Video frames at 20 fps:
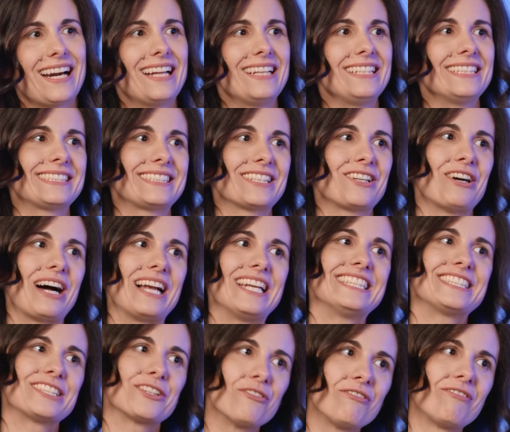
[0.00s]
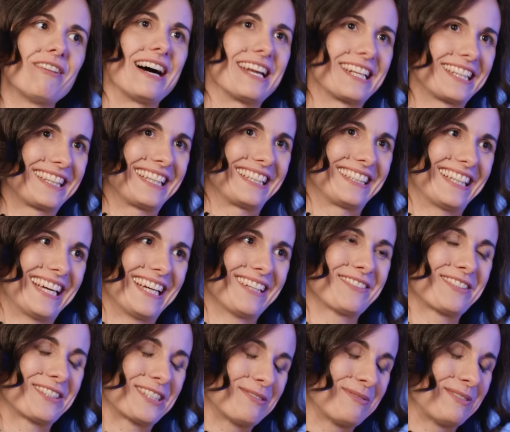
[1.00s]
ale jest tego, ale jest tego warte,
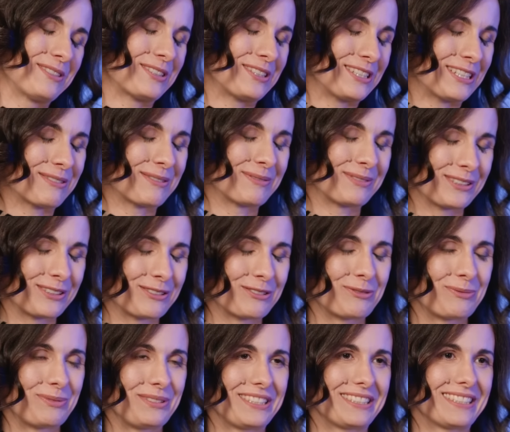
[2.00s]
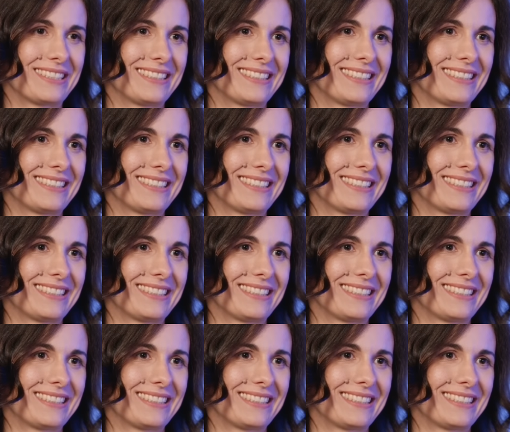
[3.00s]
tak? Przynajmniej no, ja mam taką opinię.